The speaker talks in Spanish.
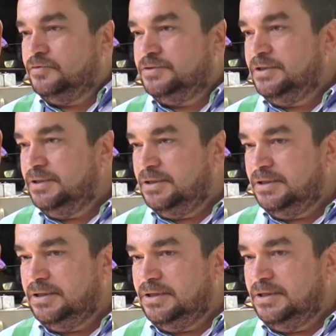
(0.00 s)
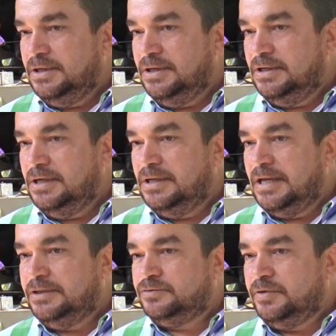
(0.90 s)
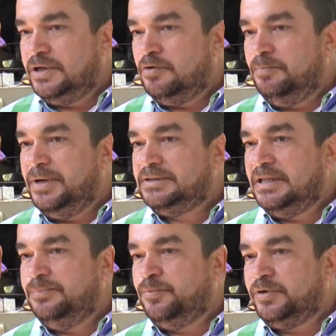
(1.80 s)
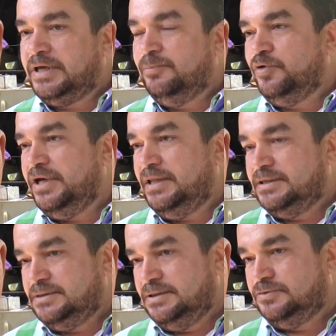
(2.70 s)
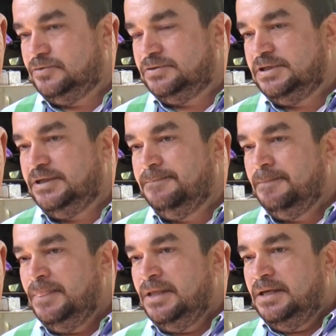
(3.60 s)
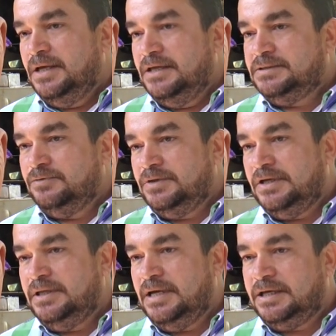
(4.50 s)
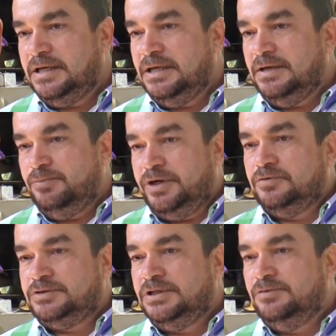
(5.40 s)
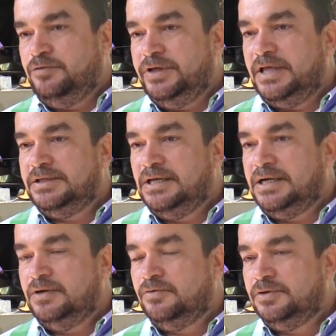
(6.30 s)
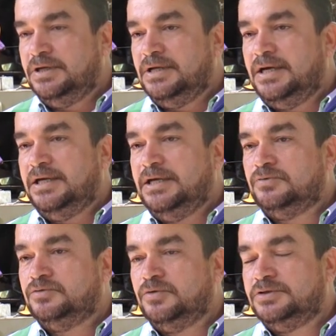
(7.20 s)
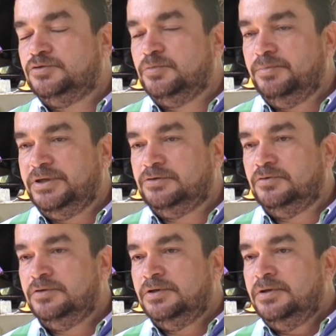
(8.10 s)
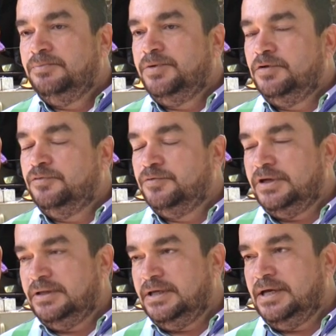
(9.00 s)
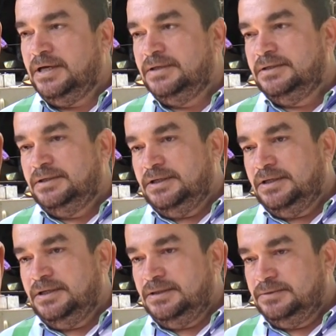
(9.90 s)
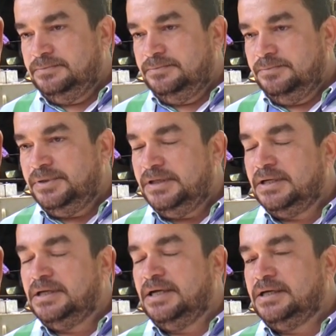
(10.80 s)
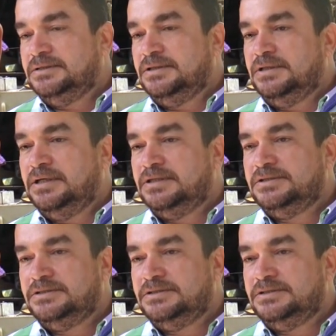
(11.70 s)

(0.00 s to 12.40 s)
conoce eh, la historia completa de por qué monedas. Entonces, esa es una idea que, bueno, sí fue Daniel Araujo quien las ejecutó en su momento, pero fue una idea... Eh, mía que se, de que